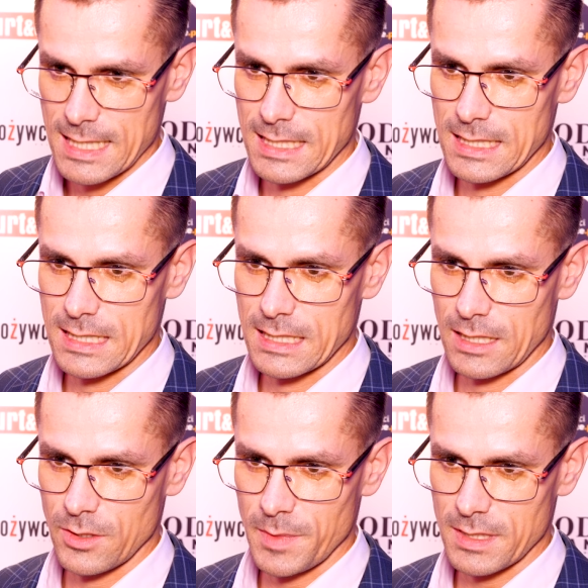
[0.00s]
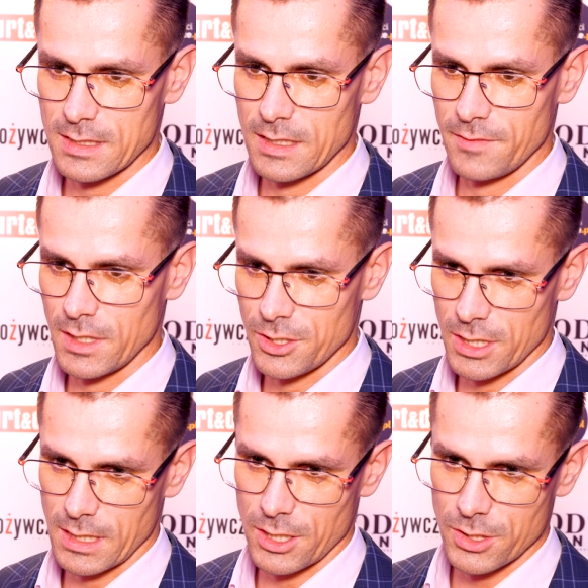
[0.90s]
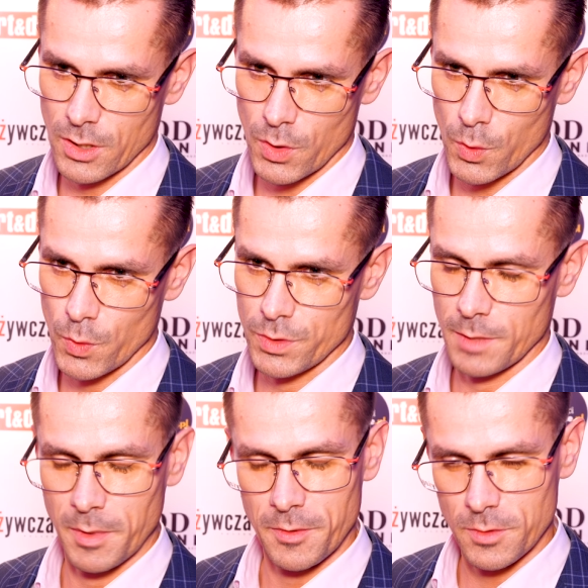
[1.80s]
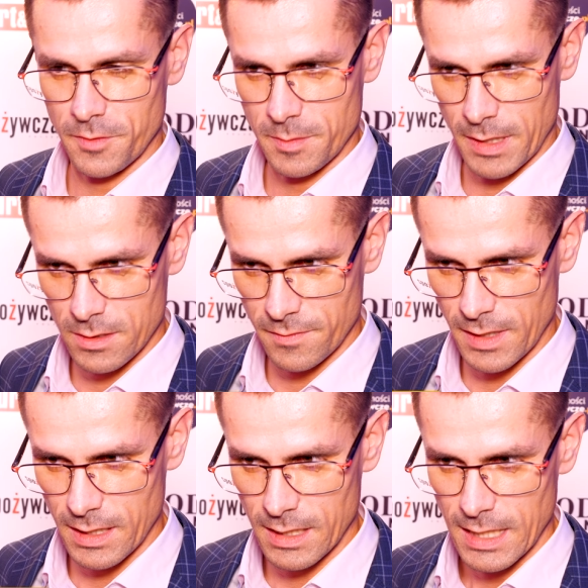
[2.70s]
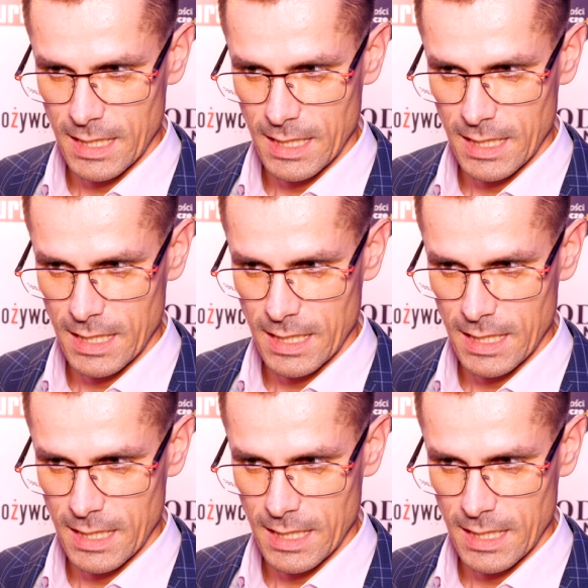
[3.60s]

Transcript: E, natomiast widać, że każdego roku tych pomysłów jest bardzo wiele